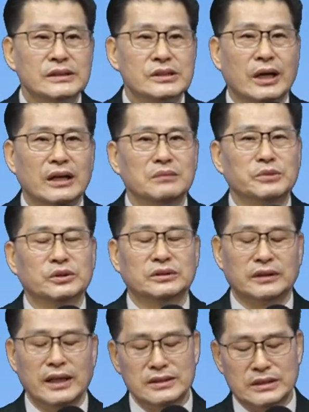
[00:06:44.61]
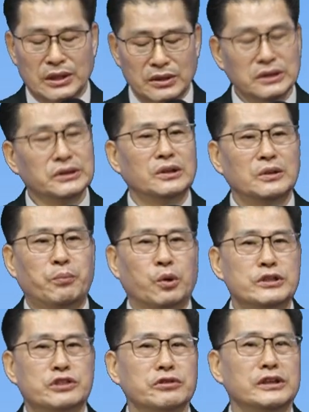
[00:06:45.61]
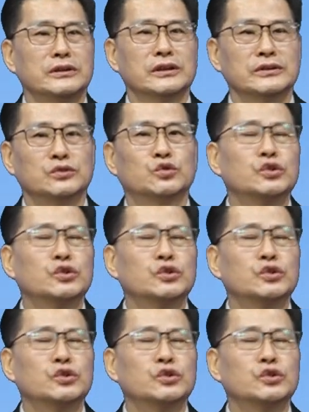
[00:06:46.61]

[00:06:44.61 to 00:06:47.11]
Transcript: 잘못된 성경을 볼 수 있는